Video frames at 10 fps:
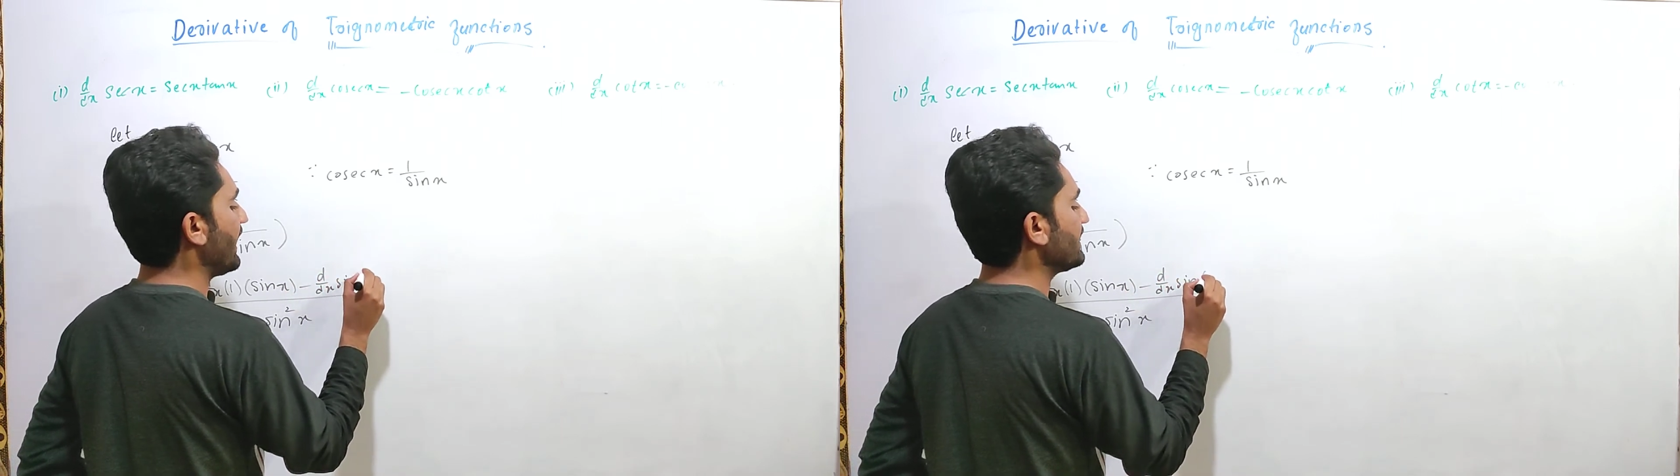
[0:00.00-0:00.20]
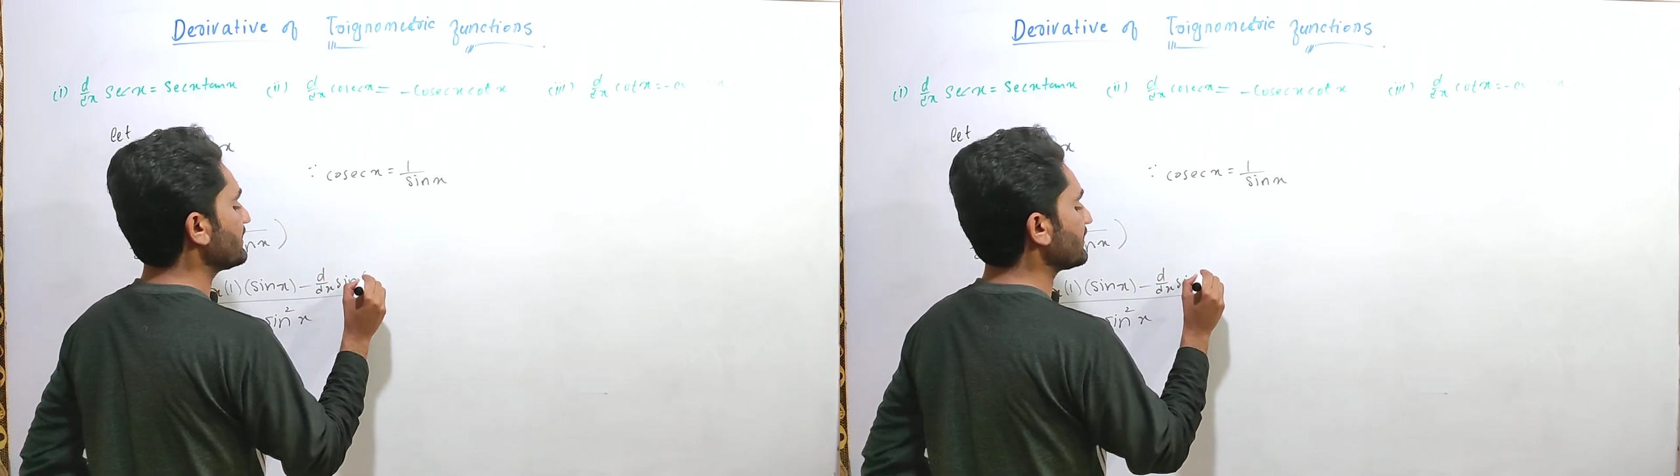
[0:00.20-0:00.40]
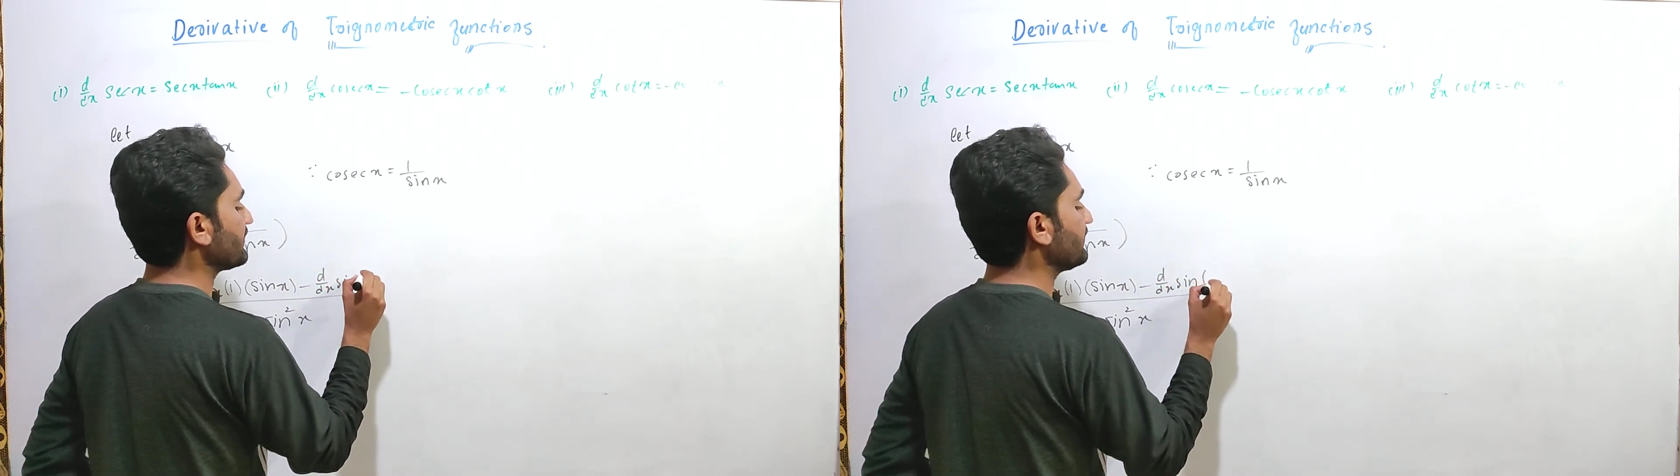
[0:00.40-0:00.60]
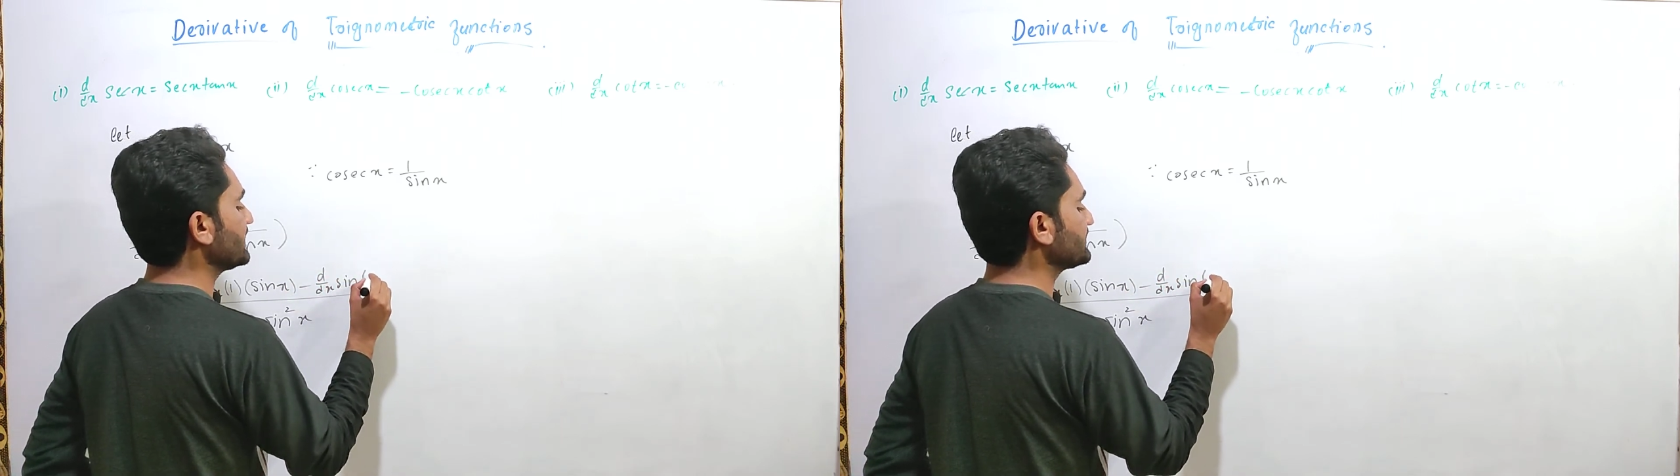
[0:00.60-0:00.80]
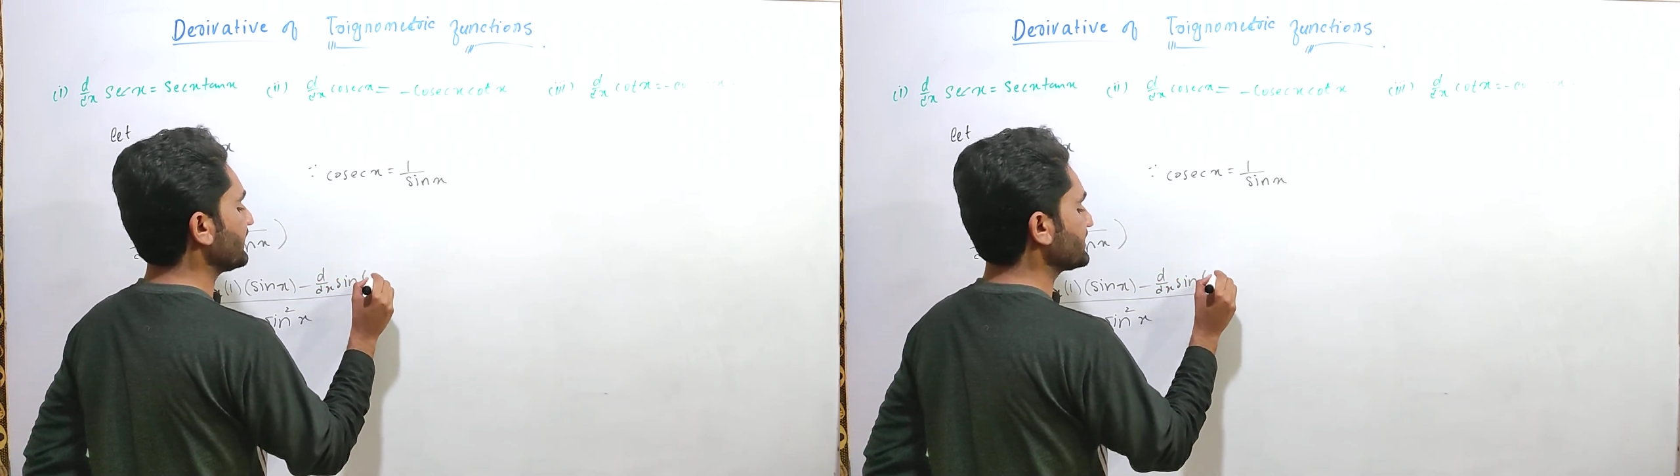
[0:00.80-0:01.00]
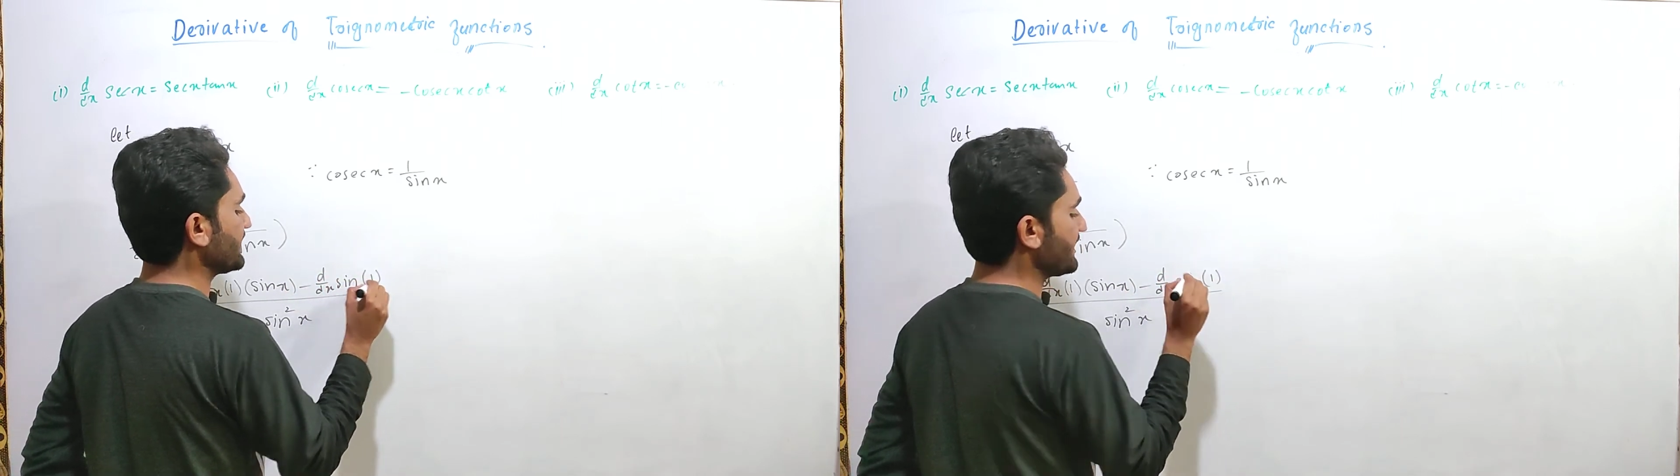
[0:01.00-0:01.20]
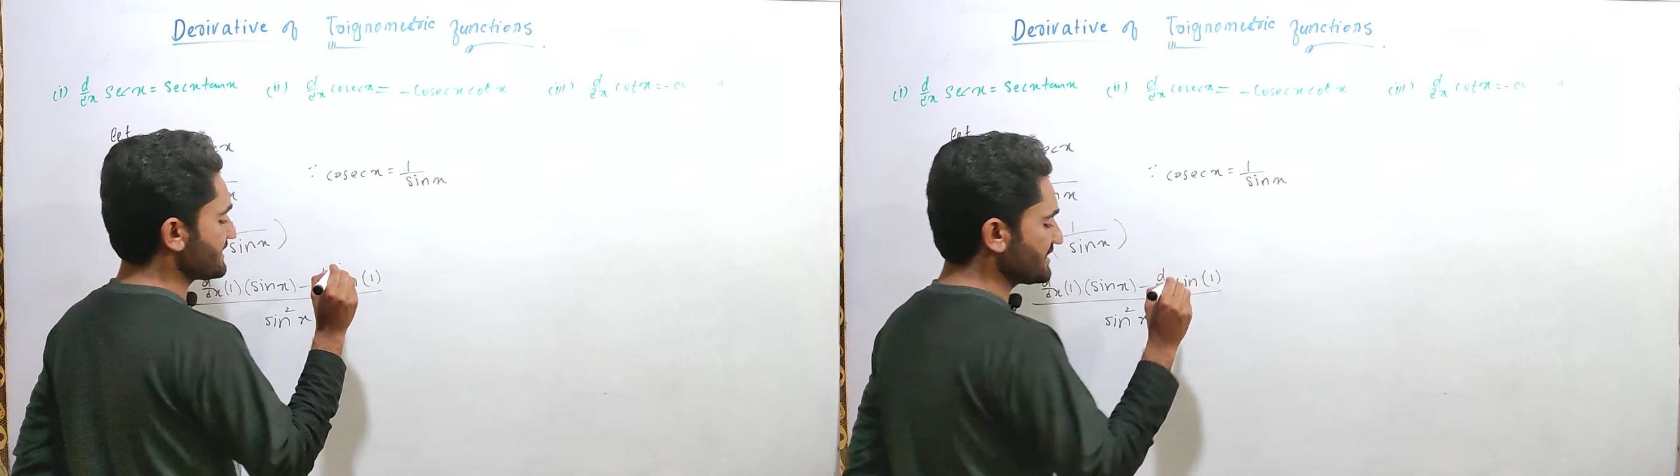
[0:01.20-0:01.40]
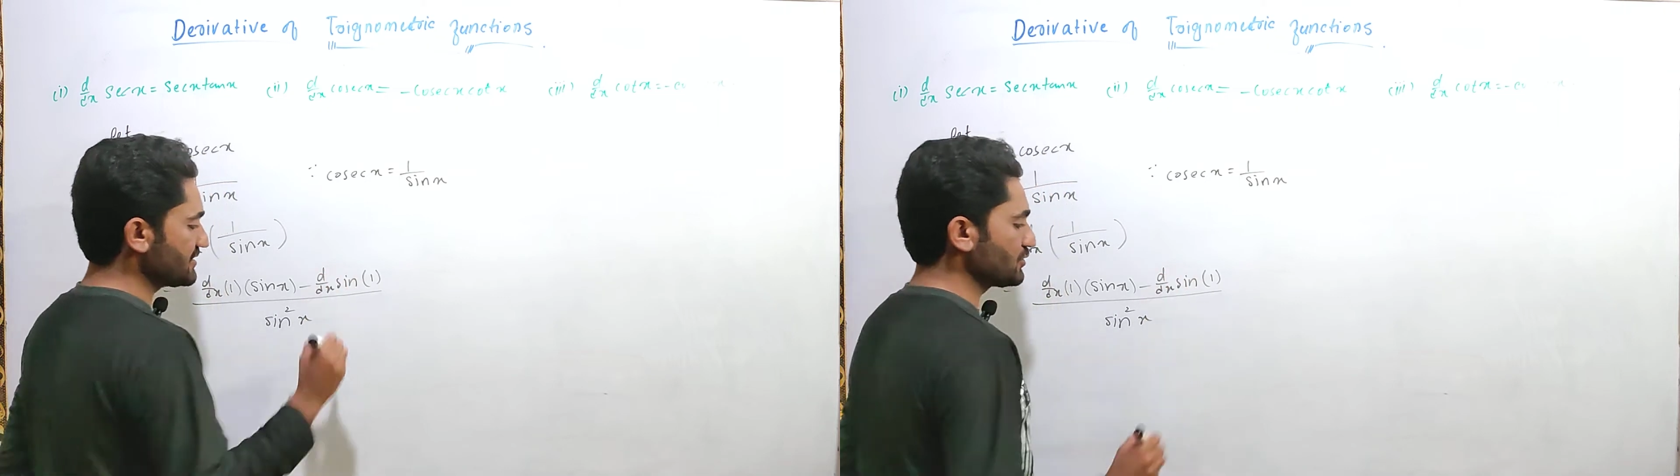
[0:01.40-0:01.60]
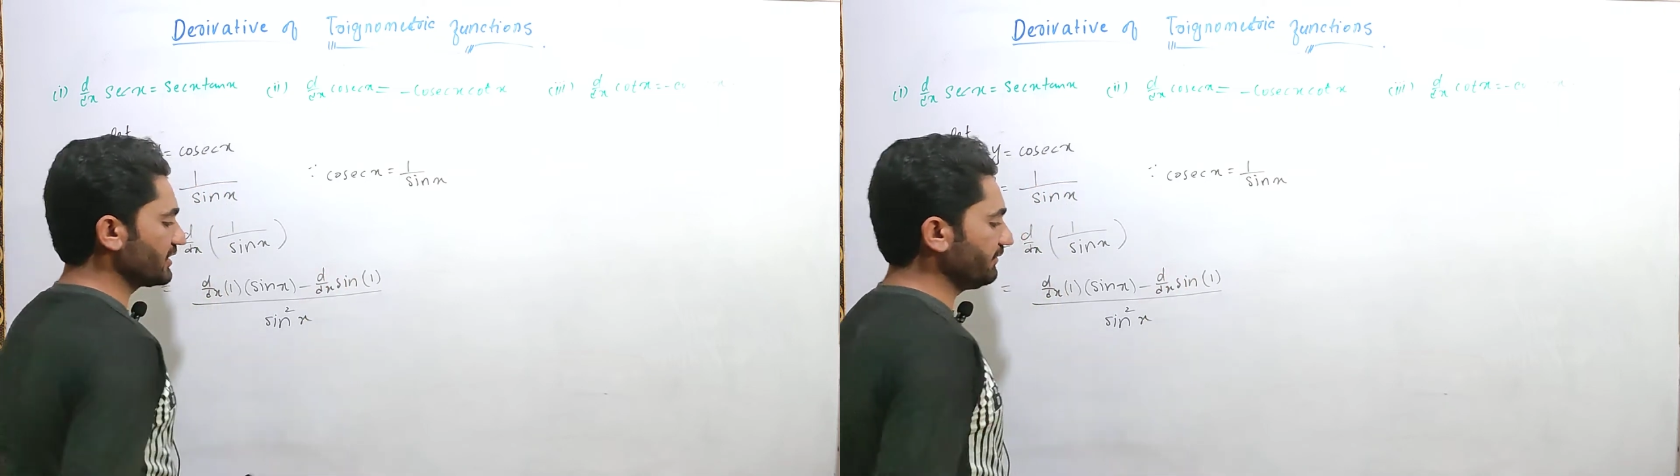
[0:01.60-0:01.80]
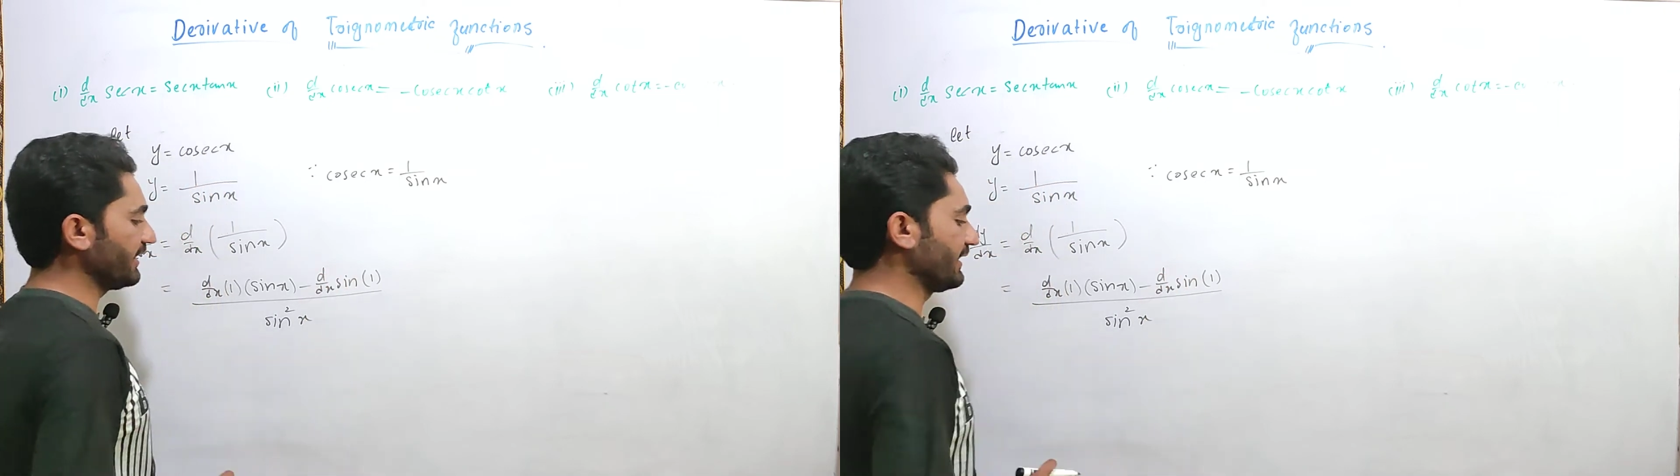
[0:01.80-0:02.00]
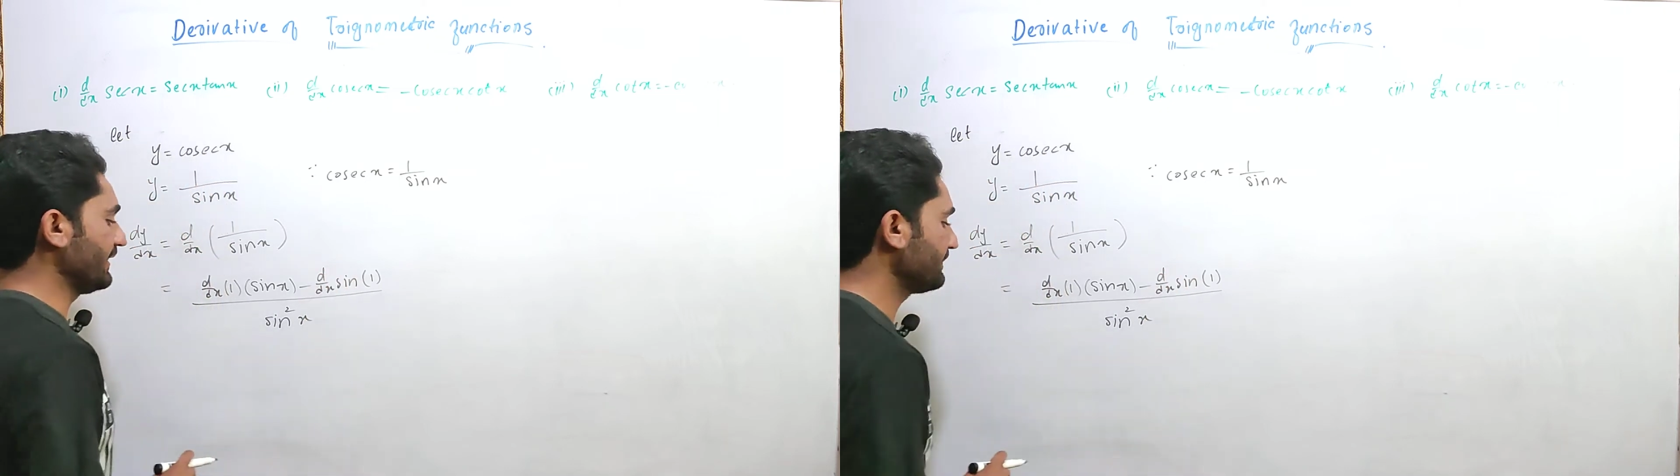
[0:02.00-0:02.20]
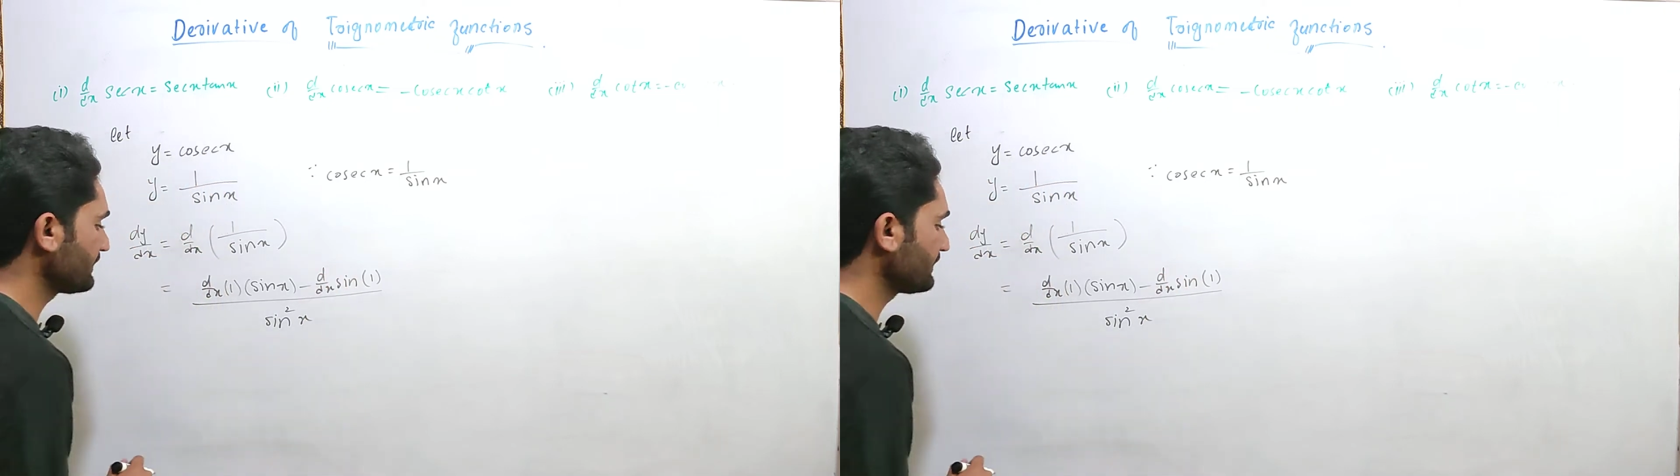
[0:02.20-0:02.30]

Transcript: एंड फर्स्ट फंक्शन एज इट इज जो कि वन है